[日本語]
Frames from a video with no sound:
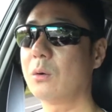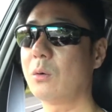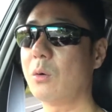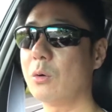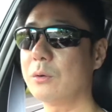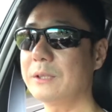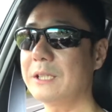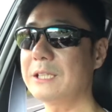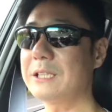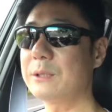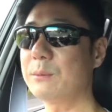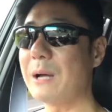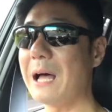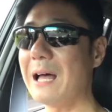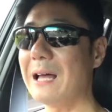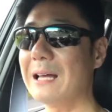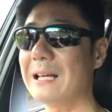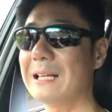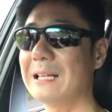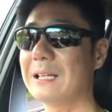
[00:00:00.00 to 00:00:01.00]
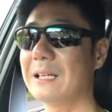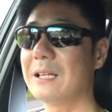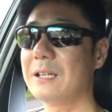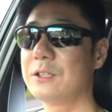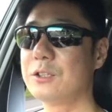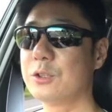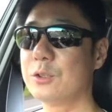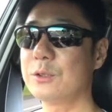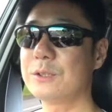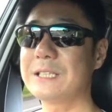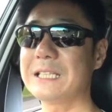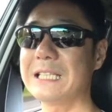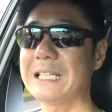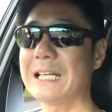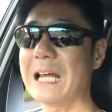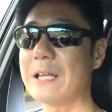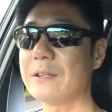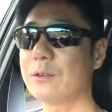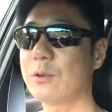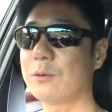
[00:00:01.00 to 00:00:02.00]
こんにちは
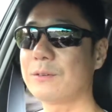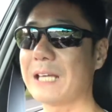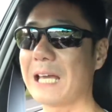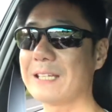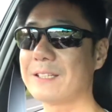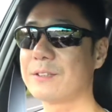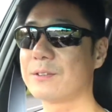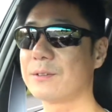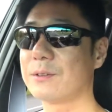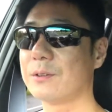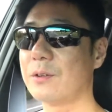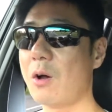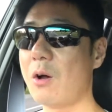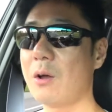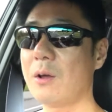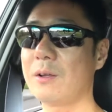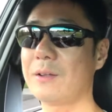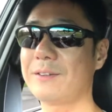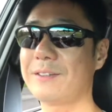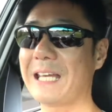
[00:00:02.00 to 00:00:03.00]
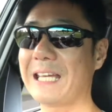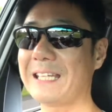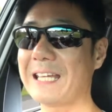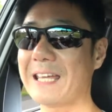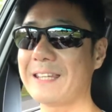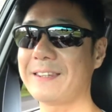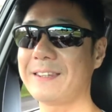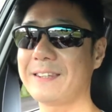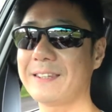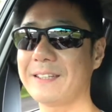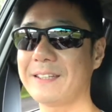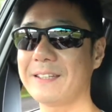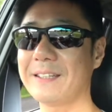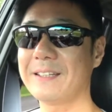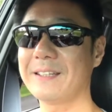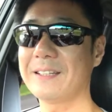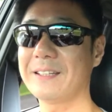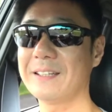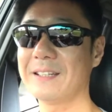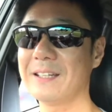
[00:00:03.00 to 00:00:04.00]
ニュージーランド在住のせいです
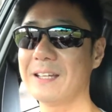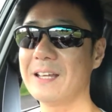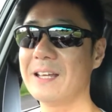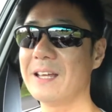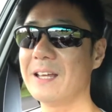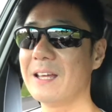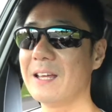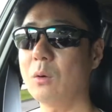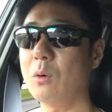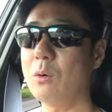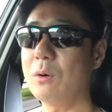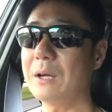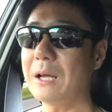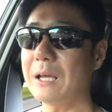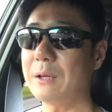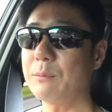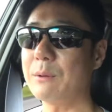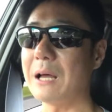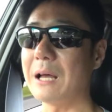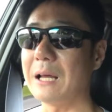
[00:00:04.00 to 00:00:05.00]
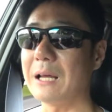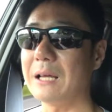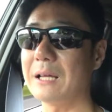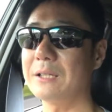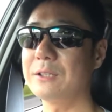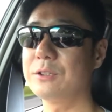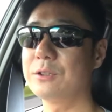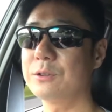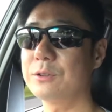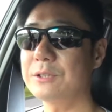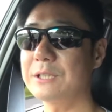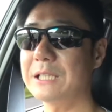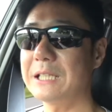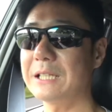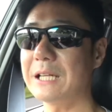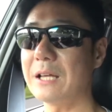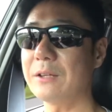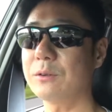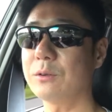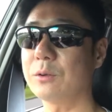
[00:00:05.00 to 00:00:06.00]
今回は
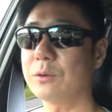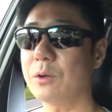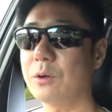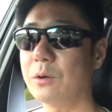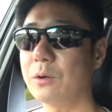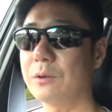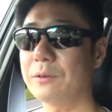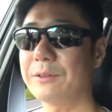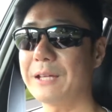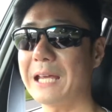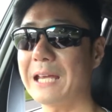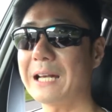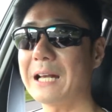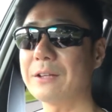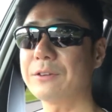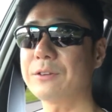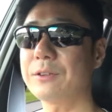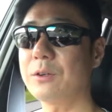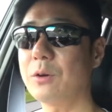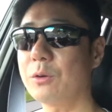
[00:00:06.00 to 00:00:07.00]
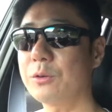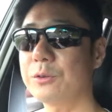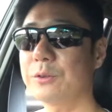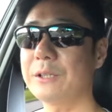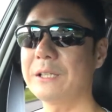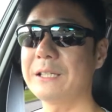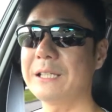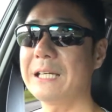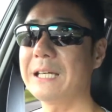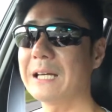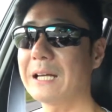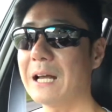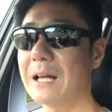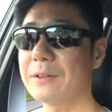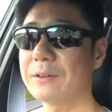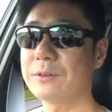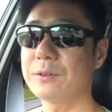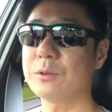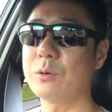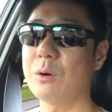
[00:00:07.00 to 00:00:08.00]
ニュージーランドの生活用水に
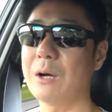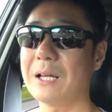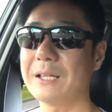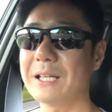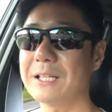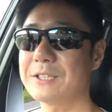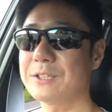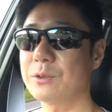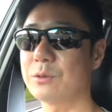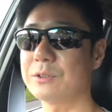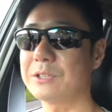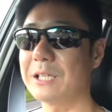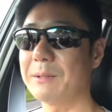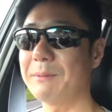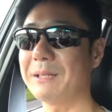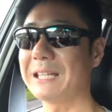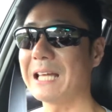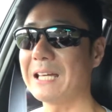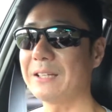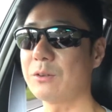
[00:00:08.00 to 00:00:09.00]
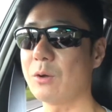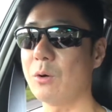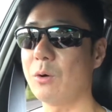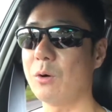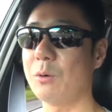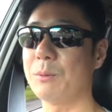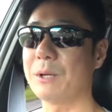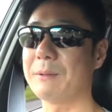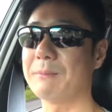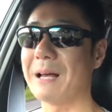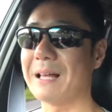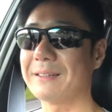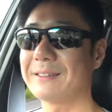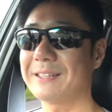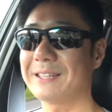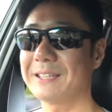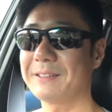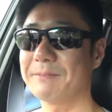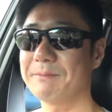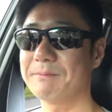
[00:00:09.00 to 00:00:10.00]
関するお話をしてみたいと思いま
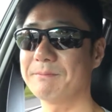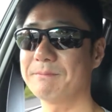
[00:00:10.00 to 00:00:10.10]
す